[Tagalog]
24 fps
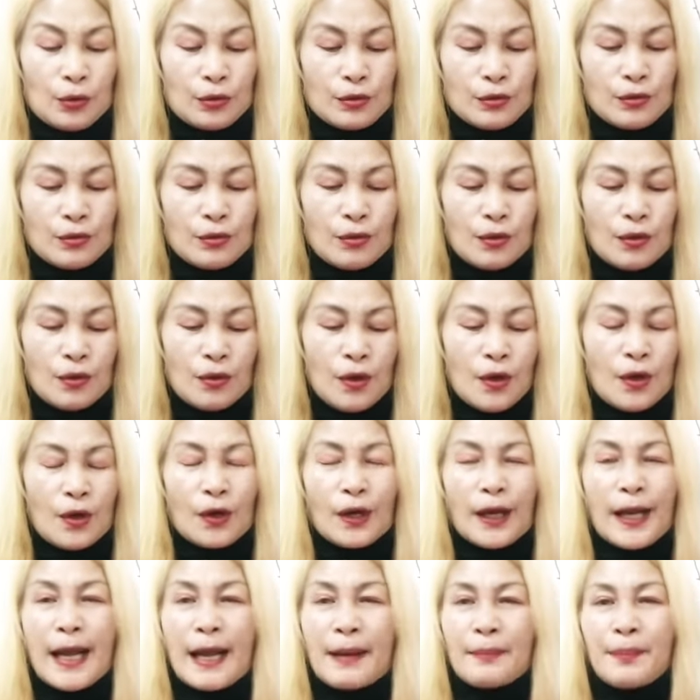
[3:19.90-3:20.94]
So,
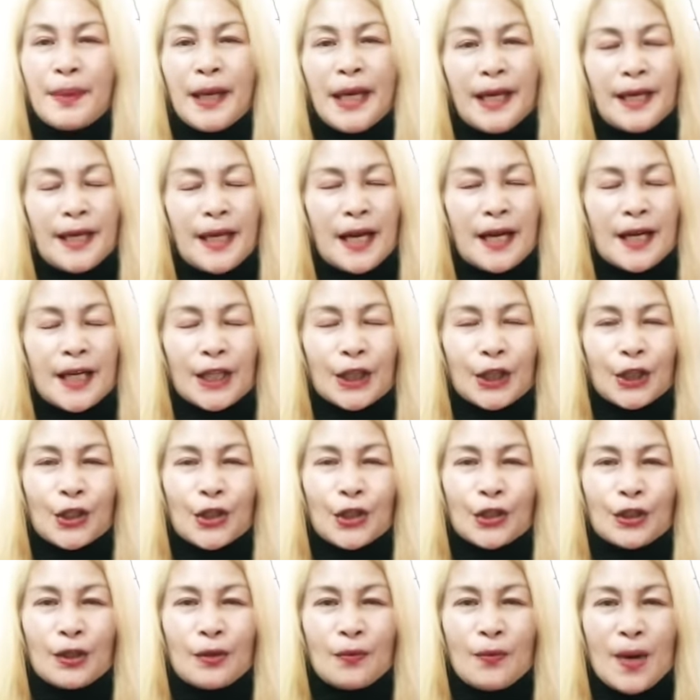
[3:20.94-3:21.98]
gabi ng
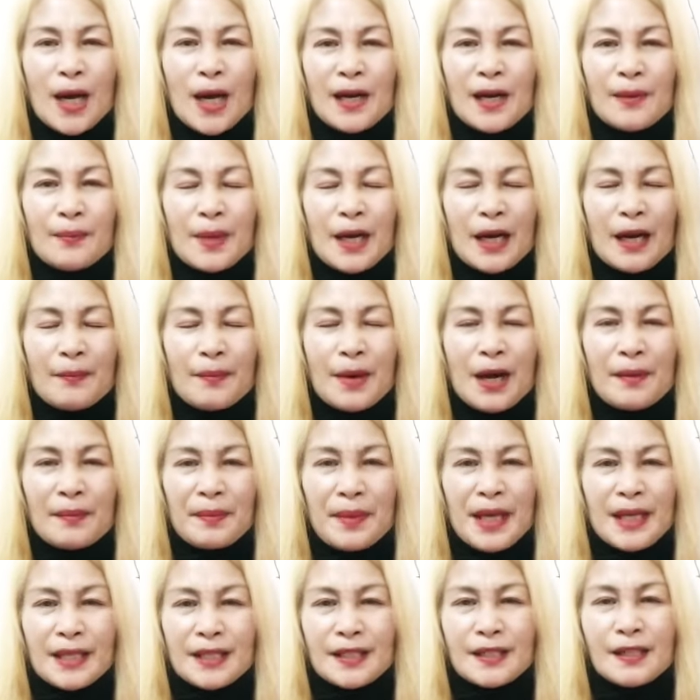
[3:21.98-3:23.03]
31 mga
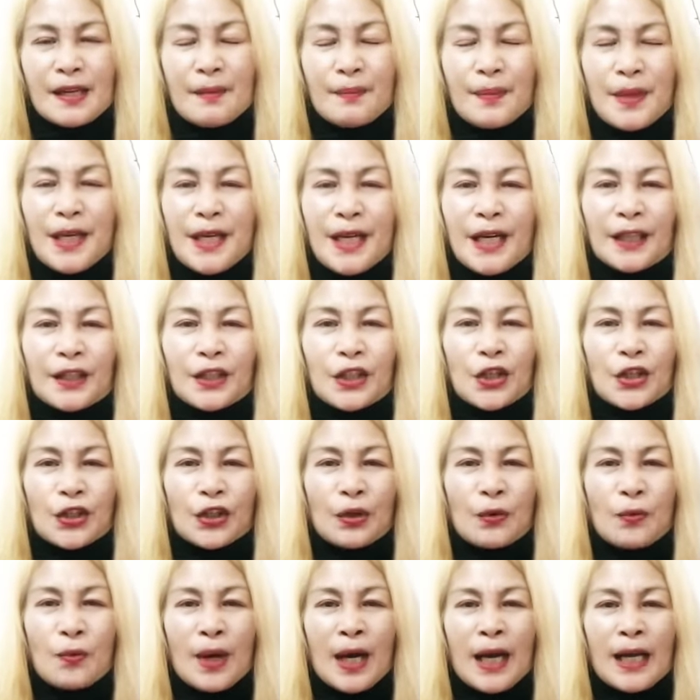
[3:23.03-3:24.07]
mamis, gabi ng
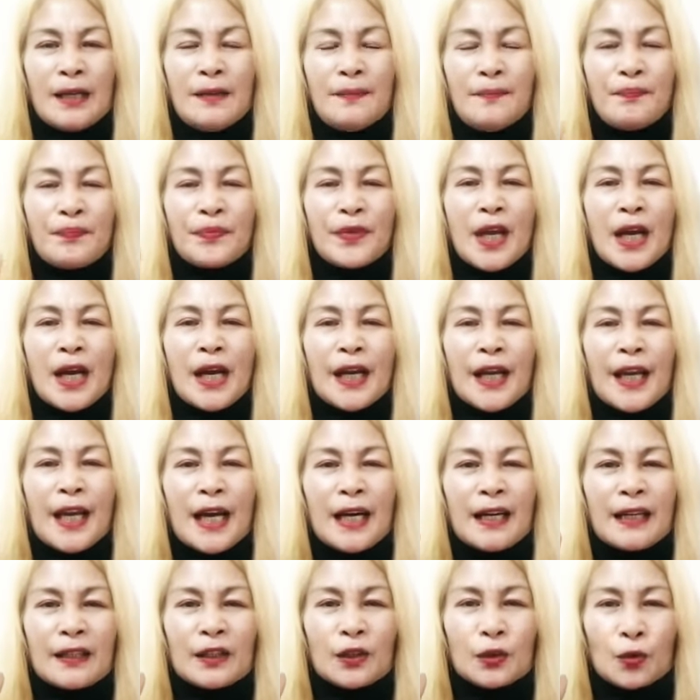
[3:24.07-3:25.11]
31
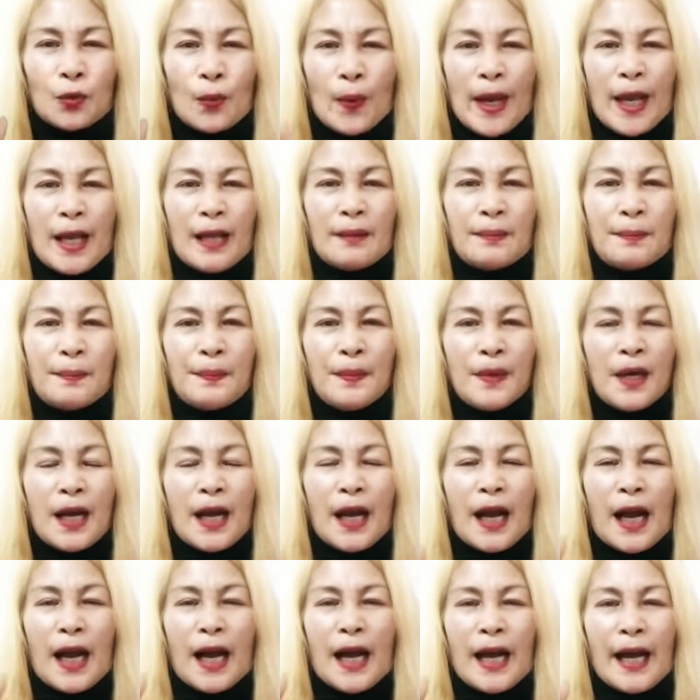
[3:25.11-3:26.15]
ng
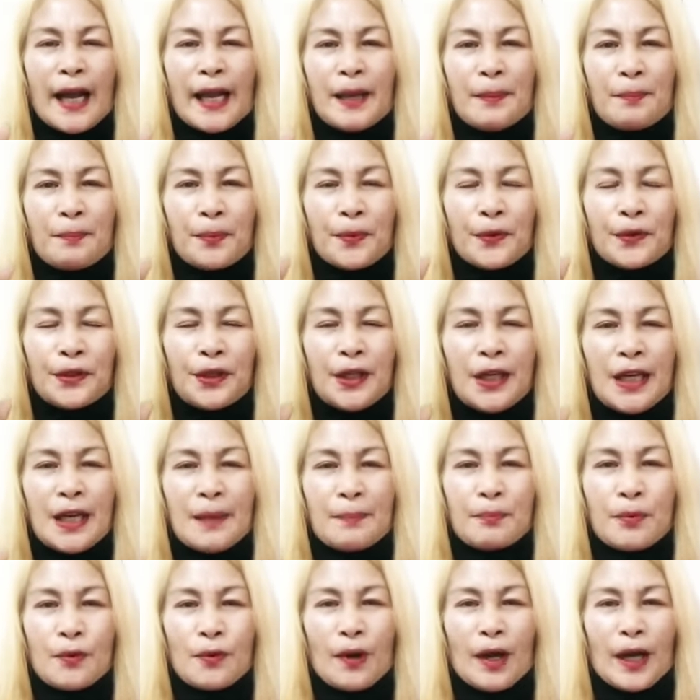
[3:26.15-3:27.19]
12 ay pwede
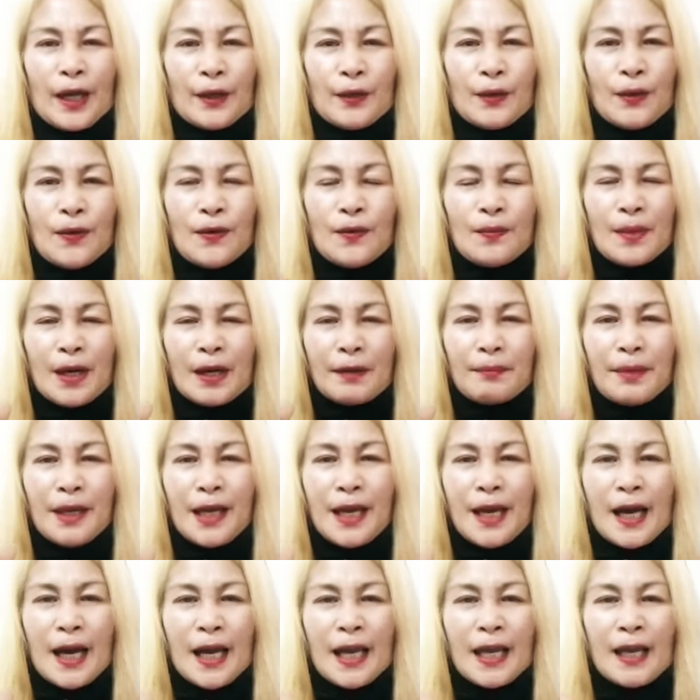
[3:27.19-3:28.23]
na po kayong
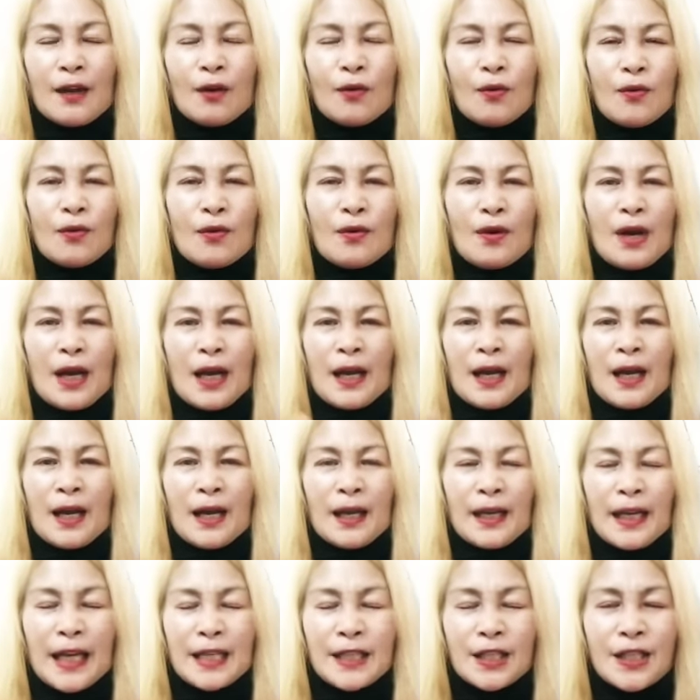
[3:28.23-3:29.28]
magbigay kung
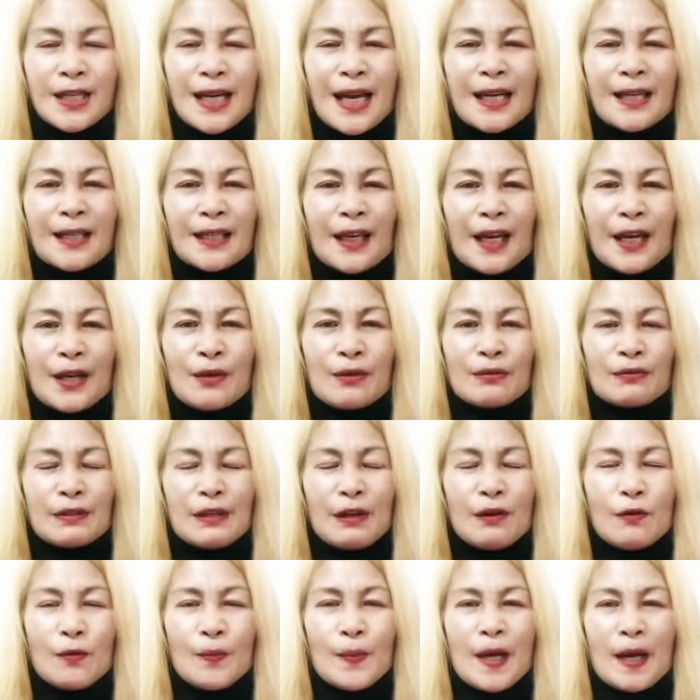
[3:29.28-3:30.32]
uh, nandyan kayo sa
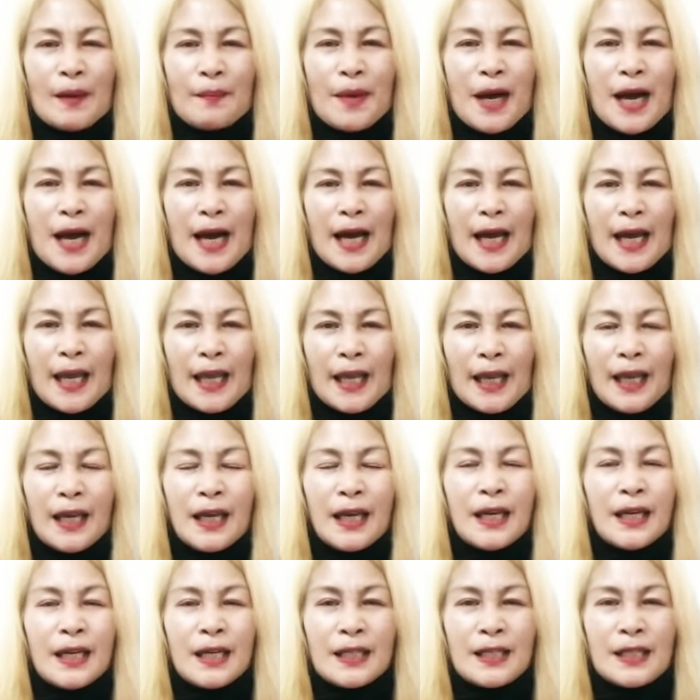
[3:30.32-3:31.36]
loob ng bahay
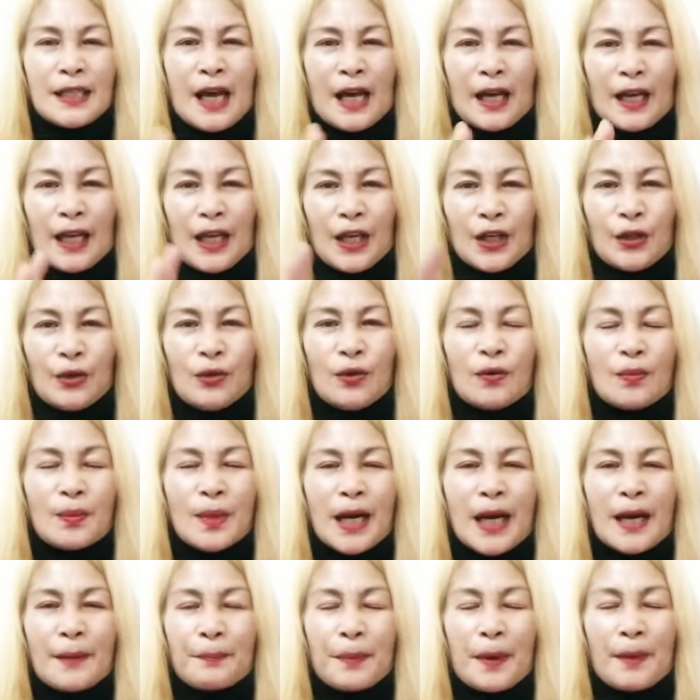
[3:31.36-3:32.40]
ng inyong
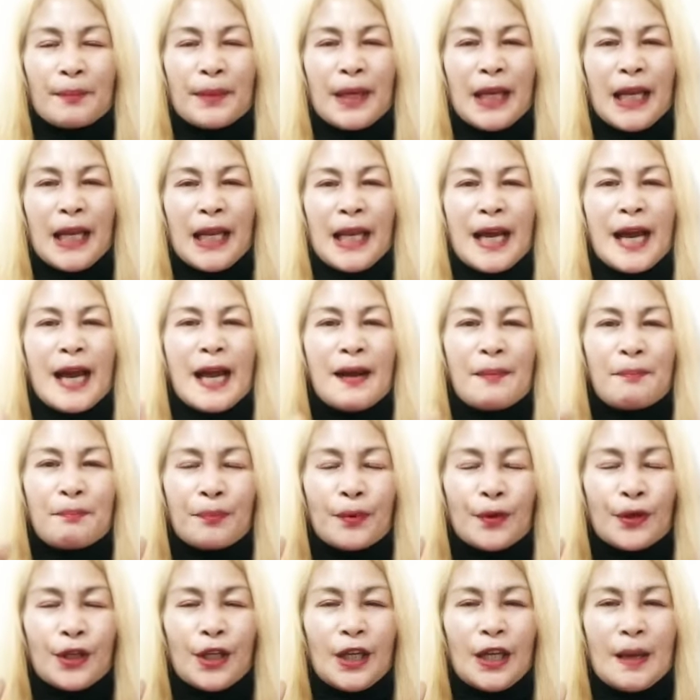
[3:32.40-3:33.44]
mga pamilya.
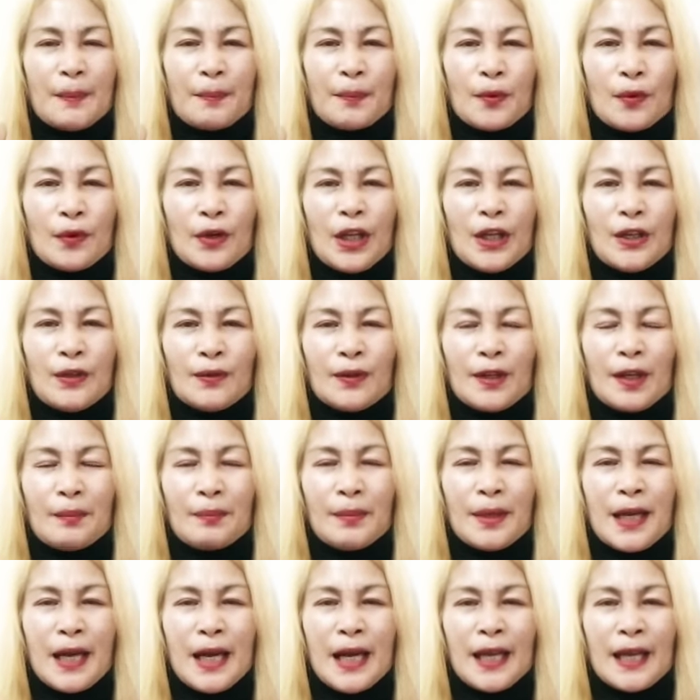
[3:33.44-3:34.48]
Pwede na po ninyong
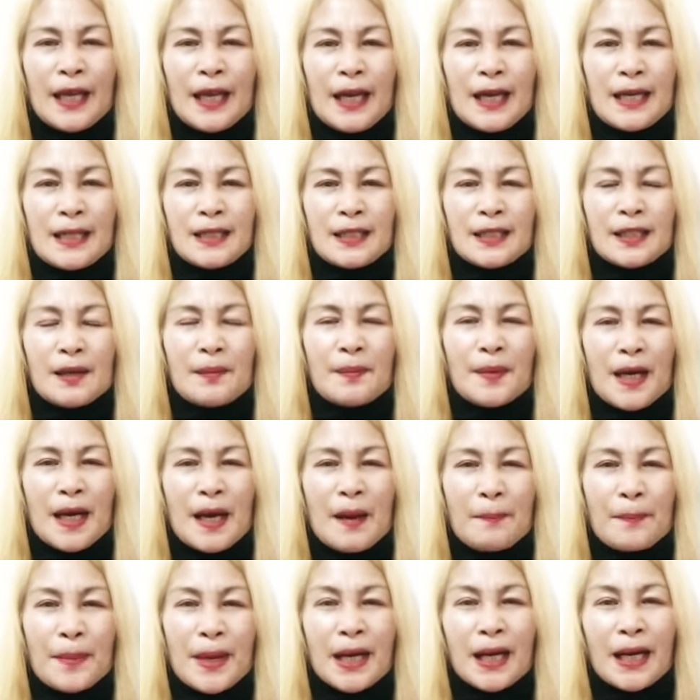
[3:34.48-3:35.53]
ibigay yan sa
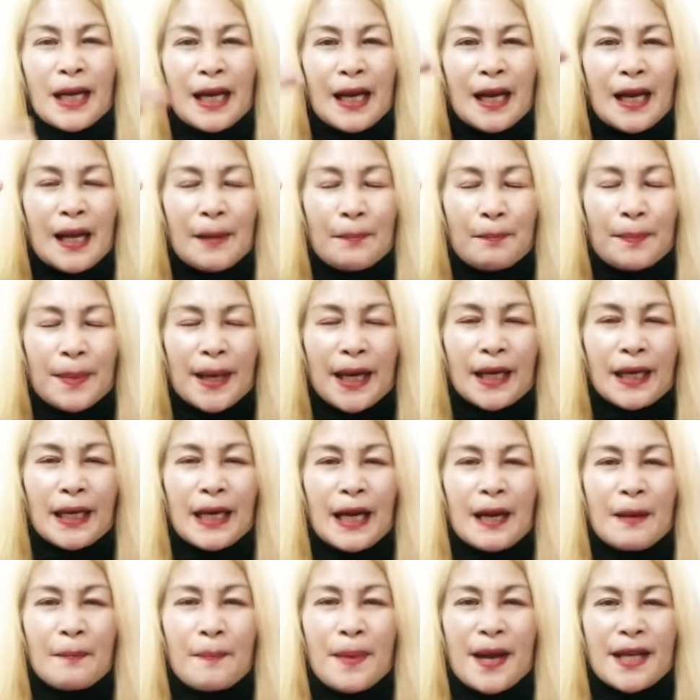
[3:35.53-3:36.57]
mga pagla
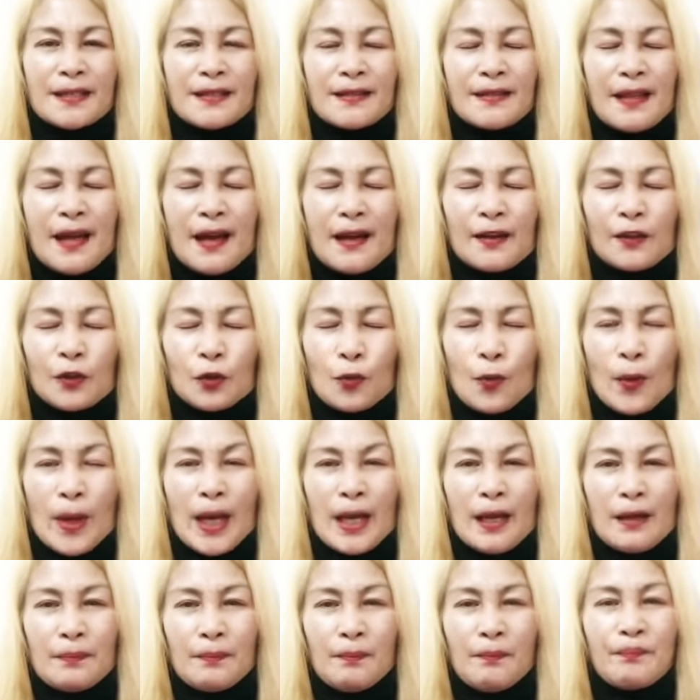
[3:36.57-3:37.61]
paglagpas ng
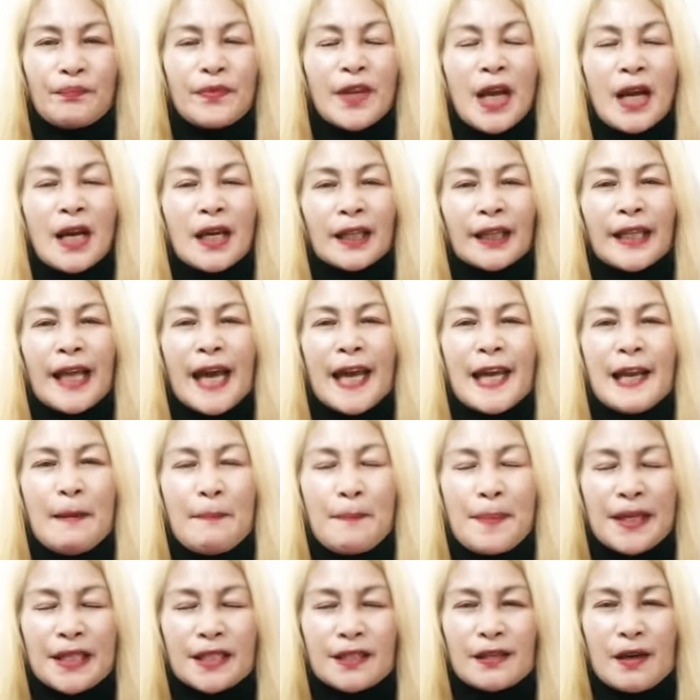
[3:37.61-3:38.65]
12.
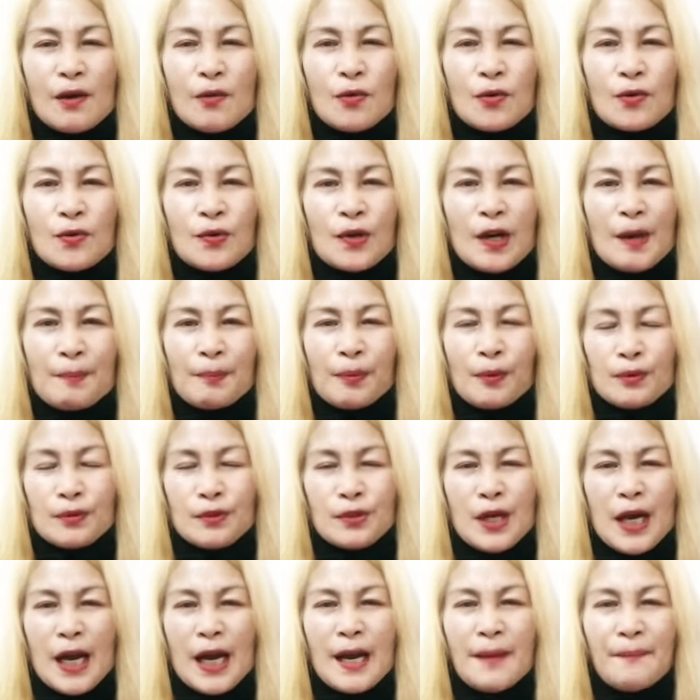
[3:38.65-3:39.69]
Dahil pitsa uno na po
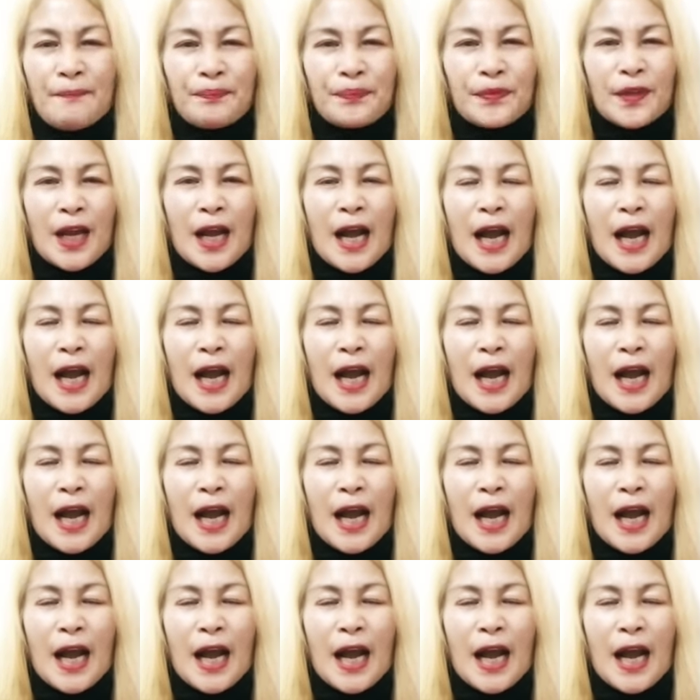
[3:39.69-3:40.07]
siya.